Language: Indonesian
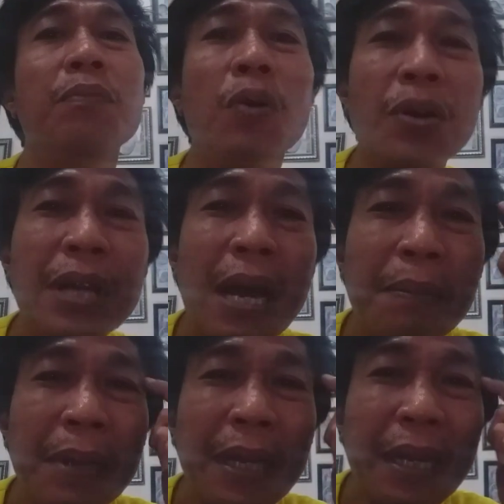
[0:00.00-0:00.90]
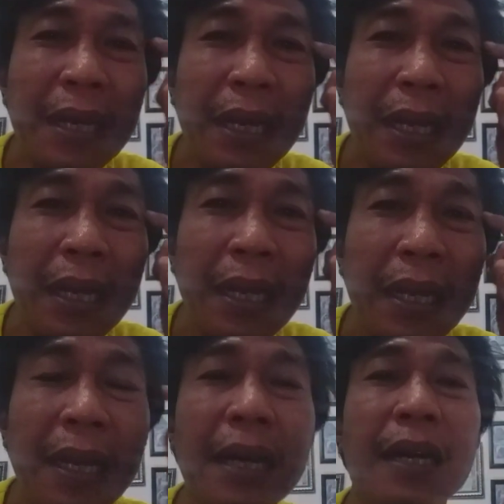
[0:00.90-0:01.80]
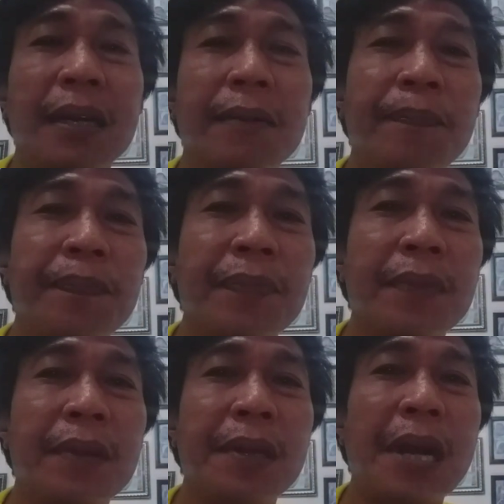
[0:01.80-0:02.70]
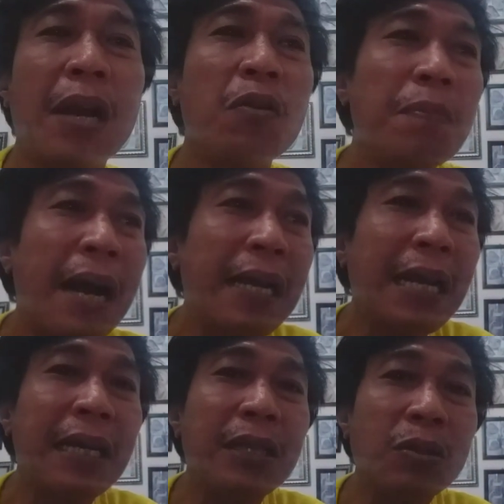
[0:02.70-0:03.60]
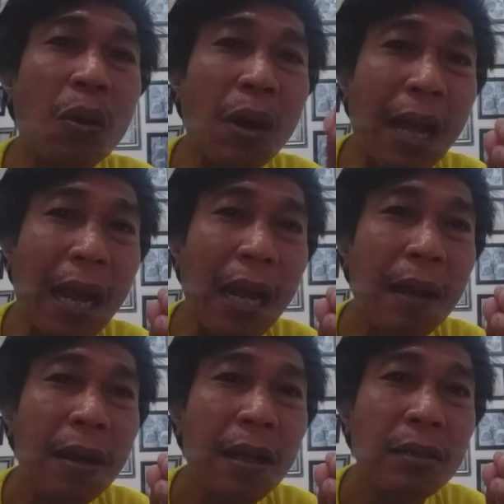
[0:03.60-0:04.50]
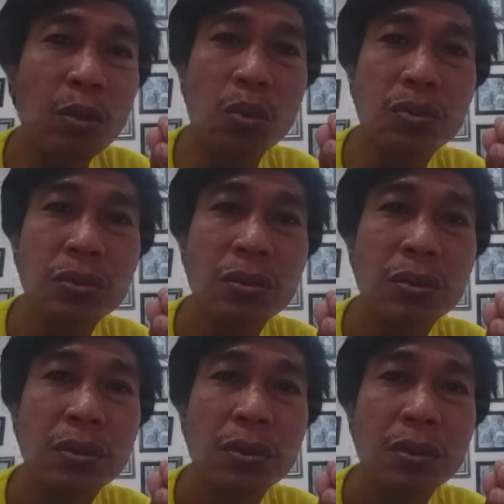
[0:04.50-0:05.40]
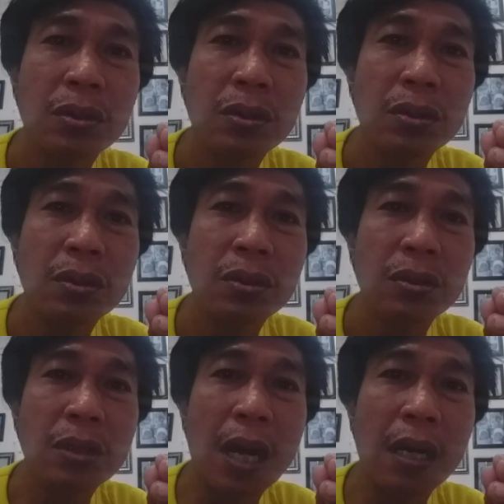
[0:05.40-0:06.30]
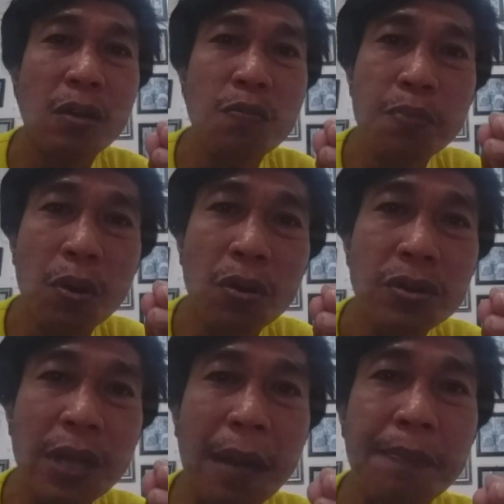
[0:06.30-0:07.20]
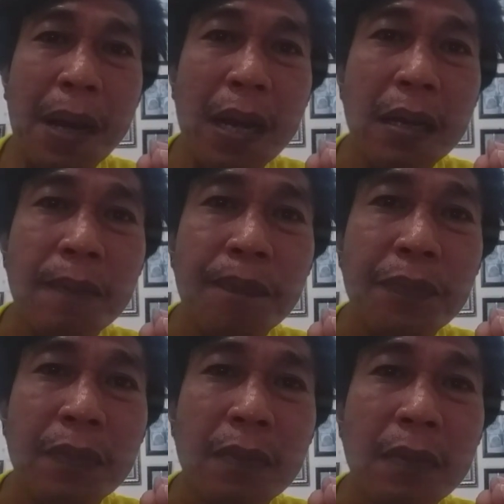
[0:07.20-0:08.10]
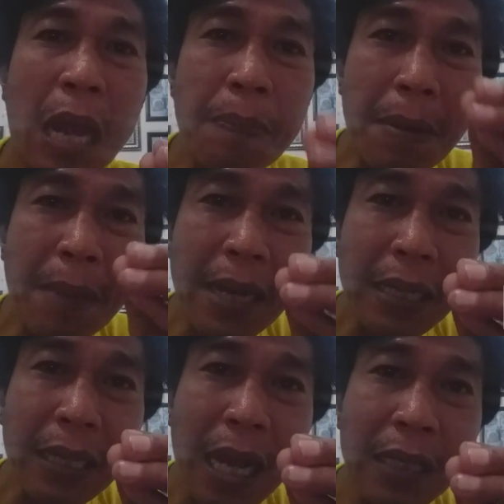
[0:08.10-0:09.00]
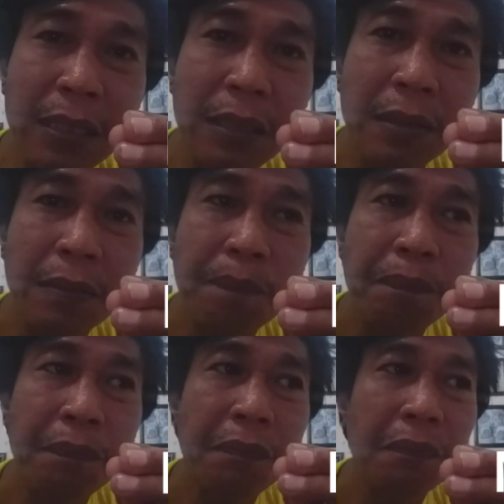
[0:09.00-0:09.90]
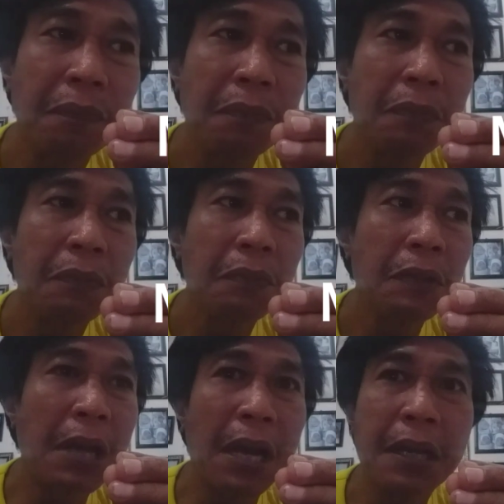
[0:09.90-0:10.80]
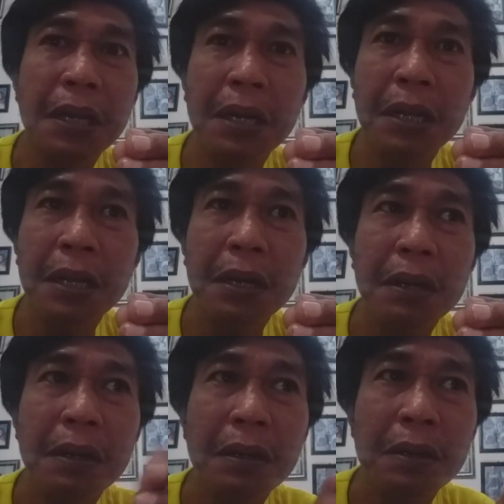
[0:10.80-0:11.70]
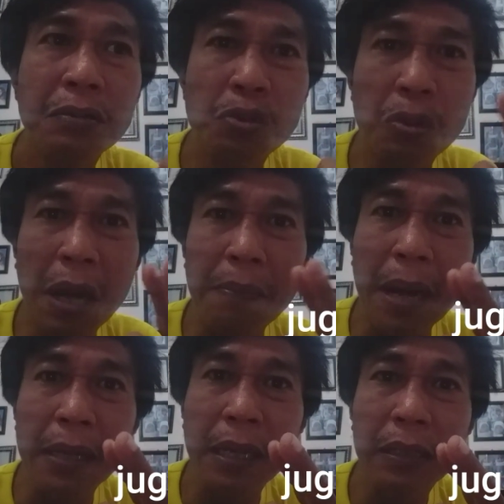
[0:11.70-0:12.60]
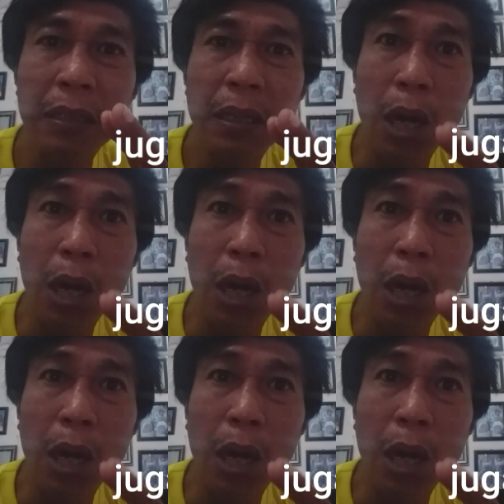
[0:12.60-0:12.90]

Mbok ya mikir kalau mayat ditolak terus yang ngubur siapa apa mayat lagi yang ngiringin juga mayat